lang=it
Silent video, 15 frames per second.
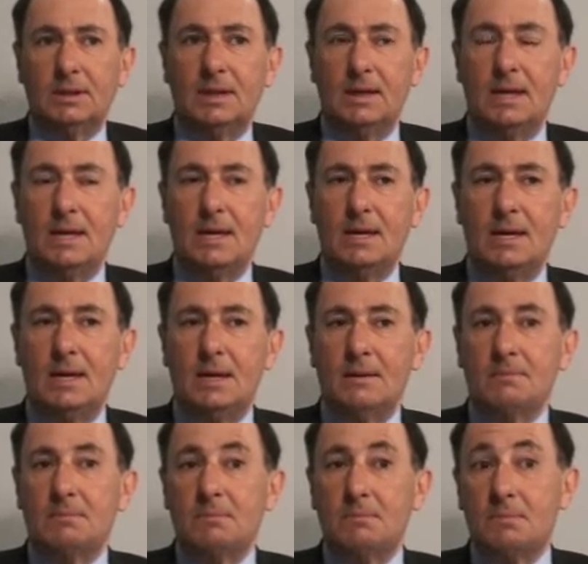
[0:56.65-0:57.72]

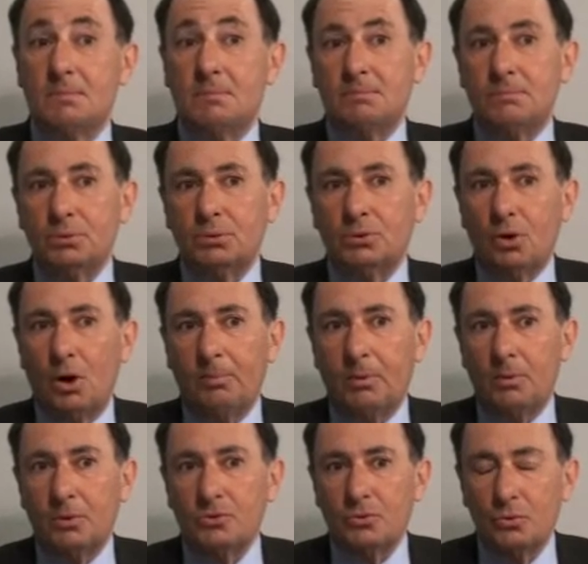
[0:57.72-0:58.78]
E, ehm,
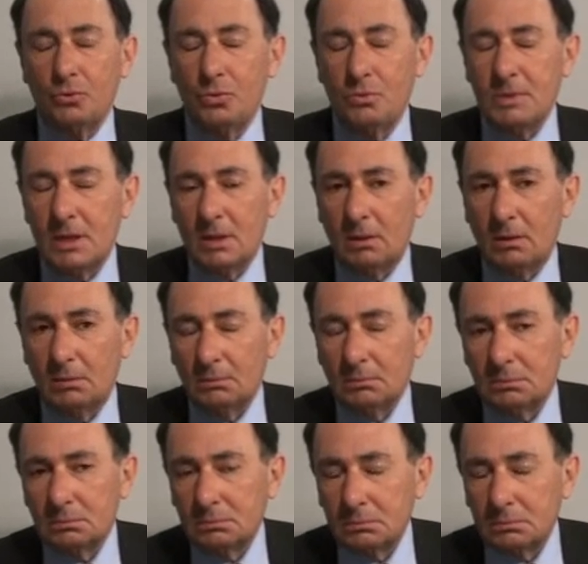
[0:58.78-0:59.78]
purtroppo questo numero